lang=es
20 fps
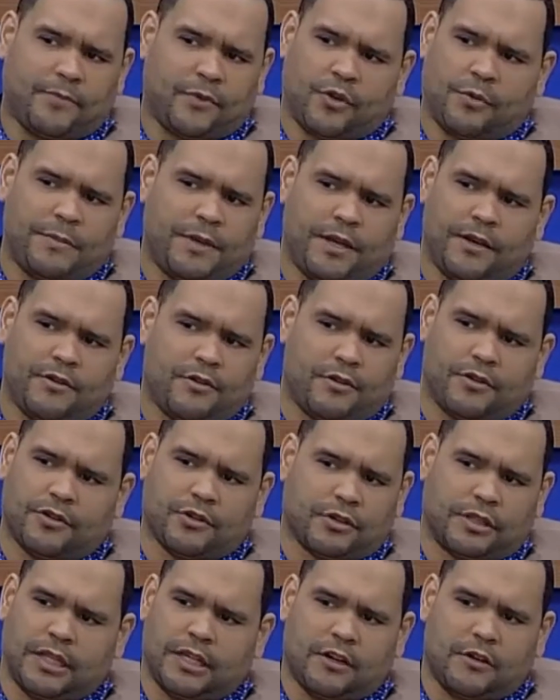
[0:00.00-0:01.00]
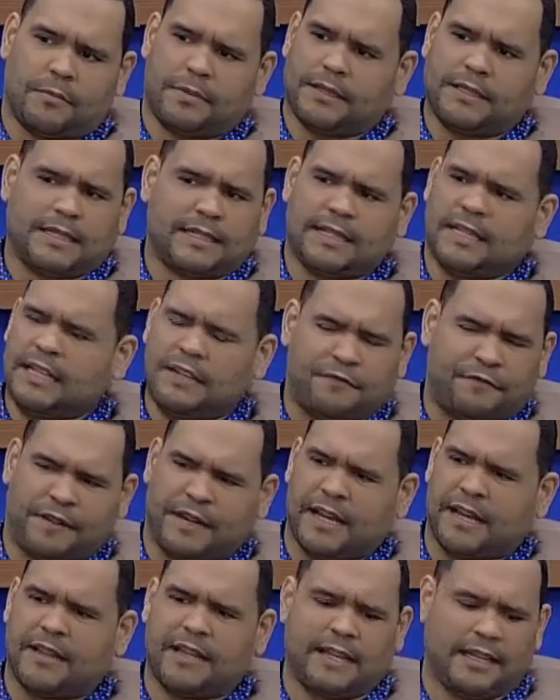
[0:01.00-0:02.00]
Domingo no tiene competencia. Ni
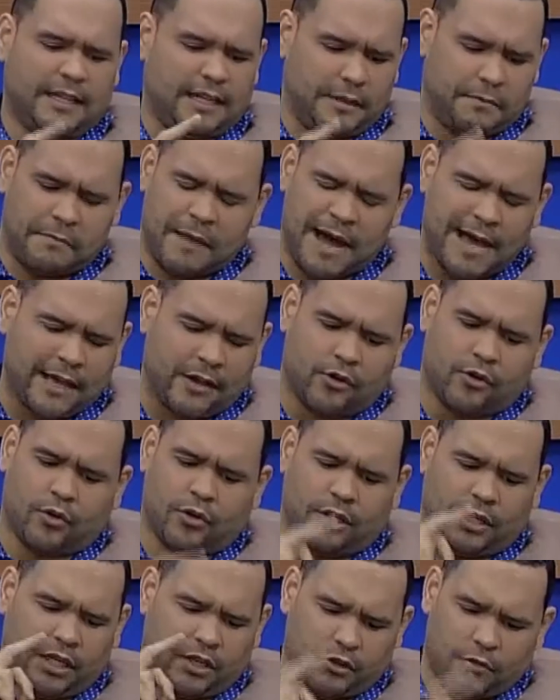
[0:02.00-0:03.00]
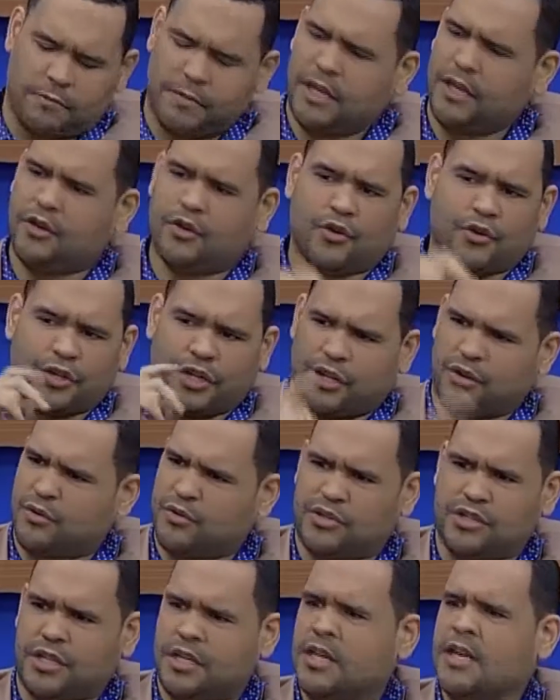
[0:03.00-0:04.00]
Frederick, ni Michael, ni Domingo, ni
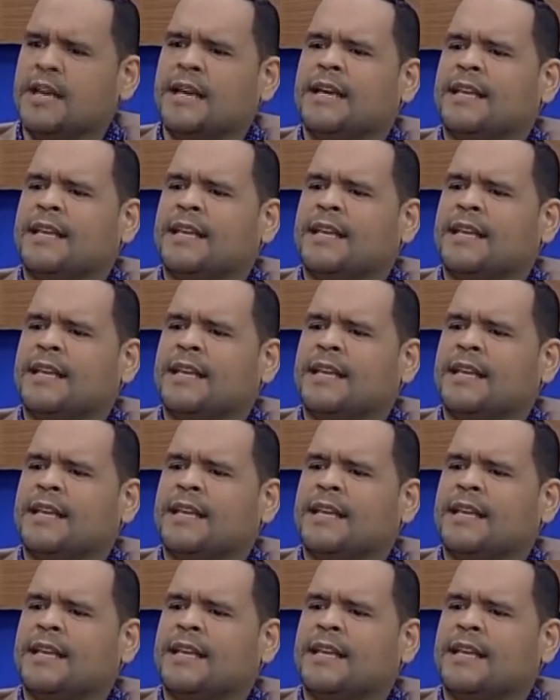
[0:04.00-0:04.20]
Hochi.